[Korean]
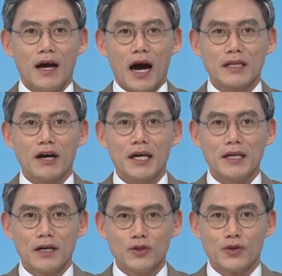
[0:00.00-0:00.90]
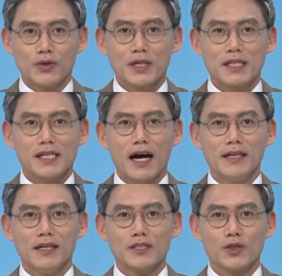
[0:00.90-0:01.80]
한가위 연휴
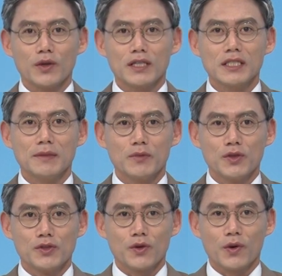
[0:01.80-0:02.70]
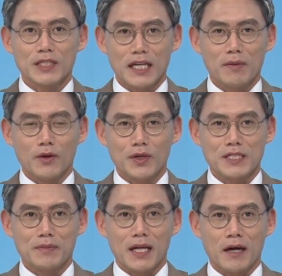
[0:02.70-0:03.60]
사흘 연속 특집 뉴스로 찾아뵙고
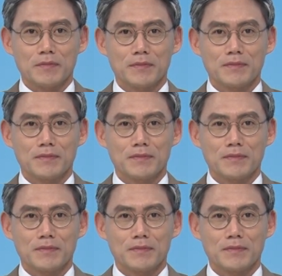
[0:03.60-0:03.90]
있습니다.